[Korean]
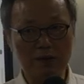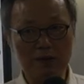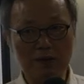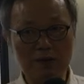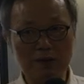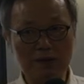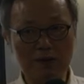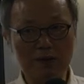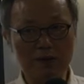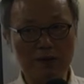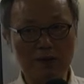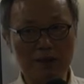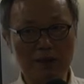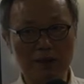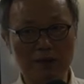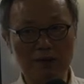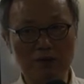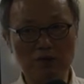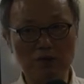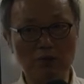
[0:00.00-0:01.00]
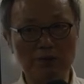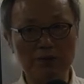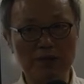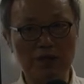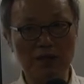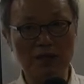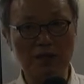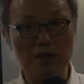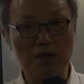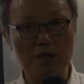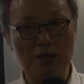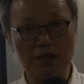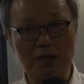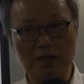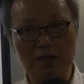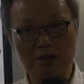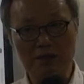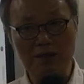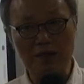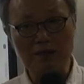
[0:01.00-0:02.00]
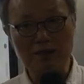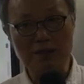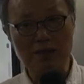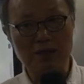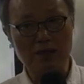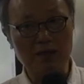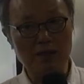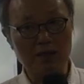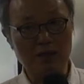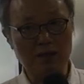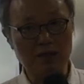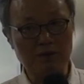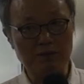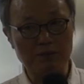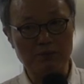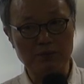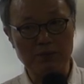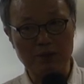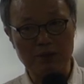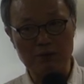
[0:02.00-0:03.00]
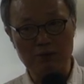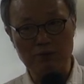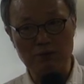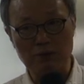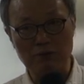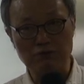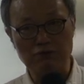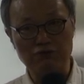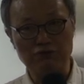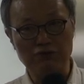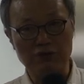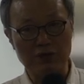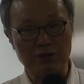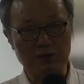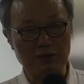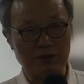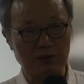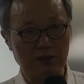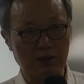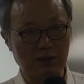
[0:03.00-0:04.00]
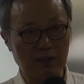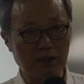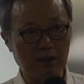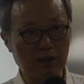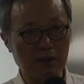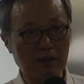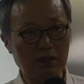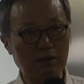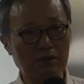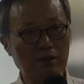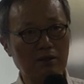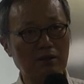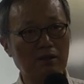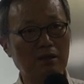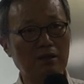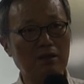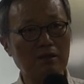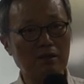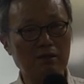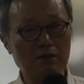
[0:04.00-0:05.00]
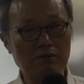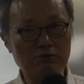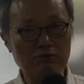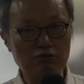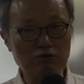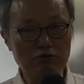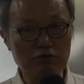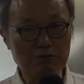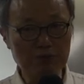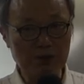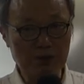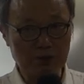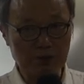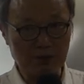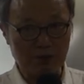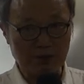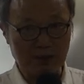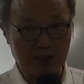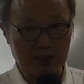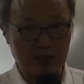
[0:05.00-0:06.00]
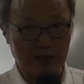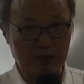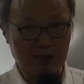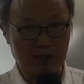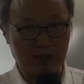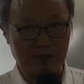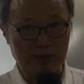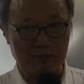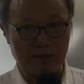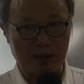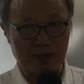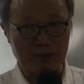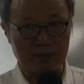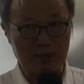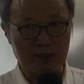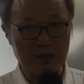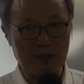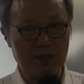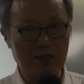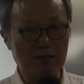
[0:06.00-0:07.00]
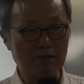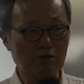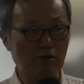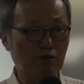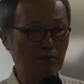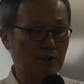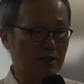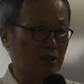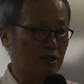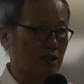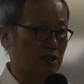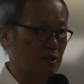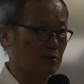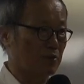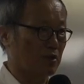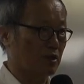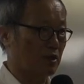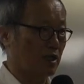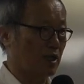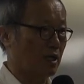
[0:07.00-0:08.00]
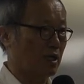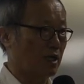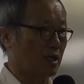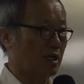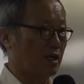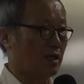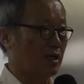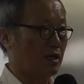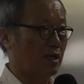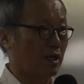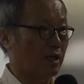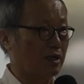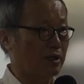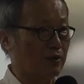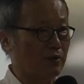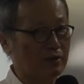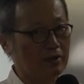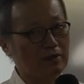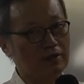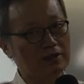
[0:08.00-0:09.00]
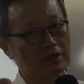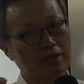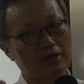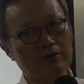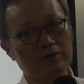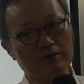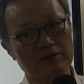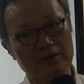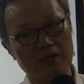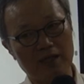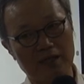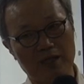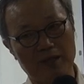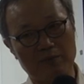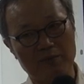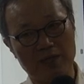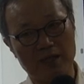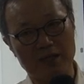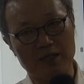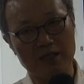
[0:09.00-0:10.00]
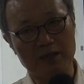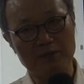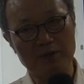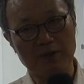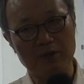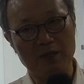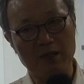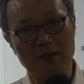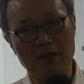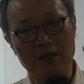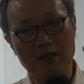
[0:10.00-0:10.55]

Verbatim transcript: 그래서 이제 소비가 생산보다도 더 중요해지는, 그래서 컨슈머 소사이어티라는 말을 1970년에 하게 되고 그걸 책으로 쓰게 됩니다. 그러면